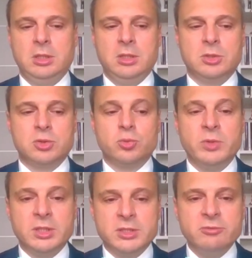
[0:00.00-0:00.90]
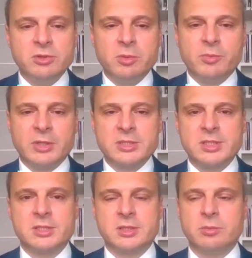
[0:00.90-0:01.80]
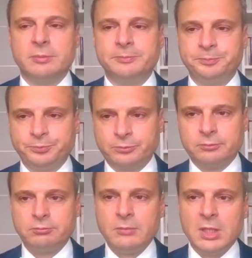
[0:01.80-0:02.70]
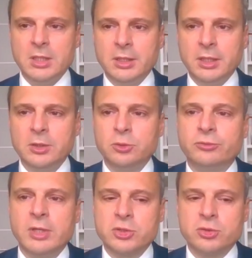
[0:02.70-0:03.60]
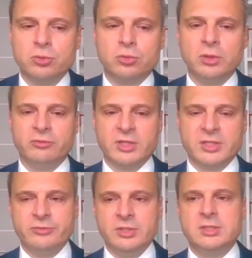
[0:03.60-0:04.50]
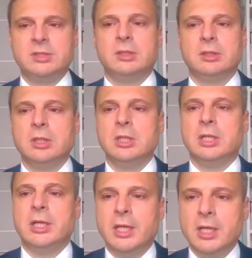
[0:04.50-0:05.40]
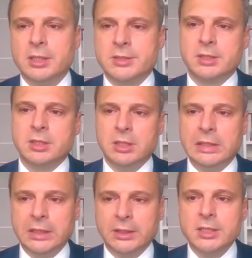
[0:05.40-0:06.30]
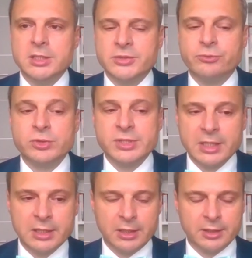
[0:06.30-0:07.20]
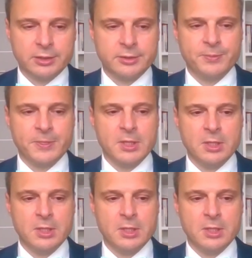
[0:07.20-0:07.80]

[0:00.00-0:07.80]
и субъективными процессами играют важную роль в развитии реакций, иногда дисфункциональных.